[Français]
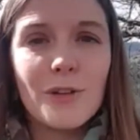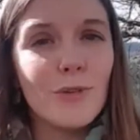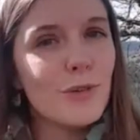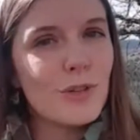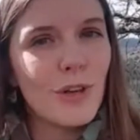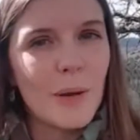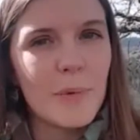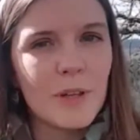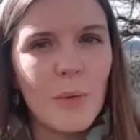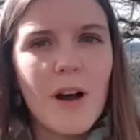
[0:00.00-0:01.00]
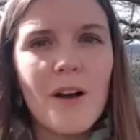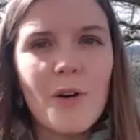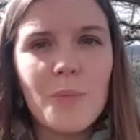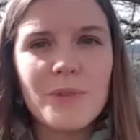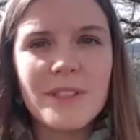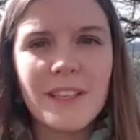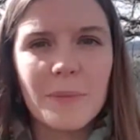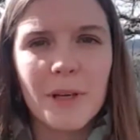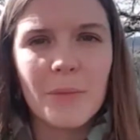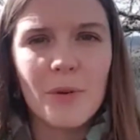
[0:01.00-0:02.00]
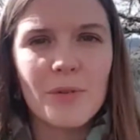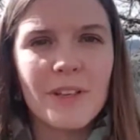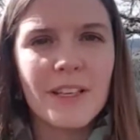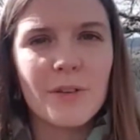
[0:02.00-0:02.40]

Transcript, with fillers: Donc je n'aurai pas droit aux petites réprimandes